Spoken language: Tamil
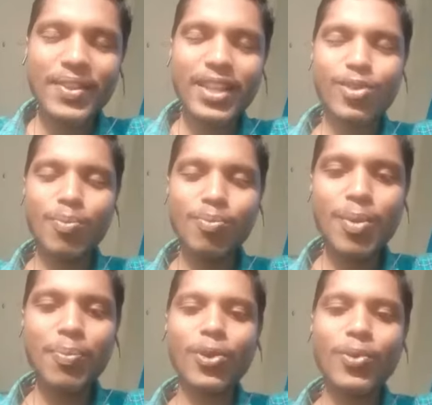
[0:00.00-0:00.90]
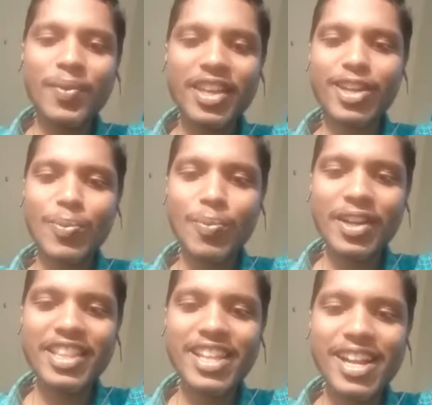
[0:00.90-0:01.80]
ரொம்ப பொறுமையா ரொம்ப
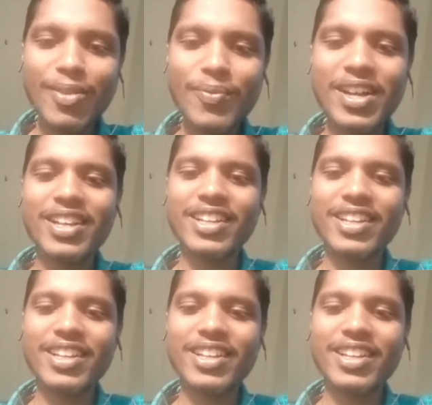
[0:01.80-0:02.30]
நிதானமா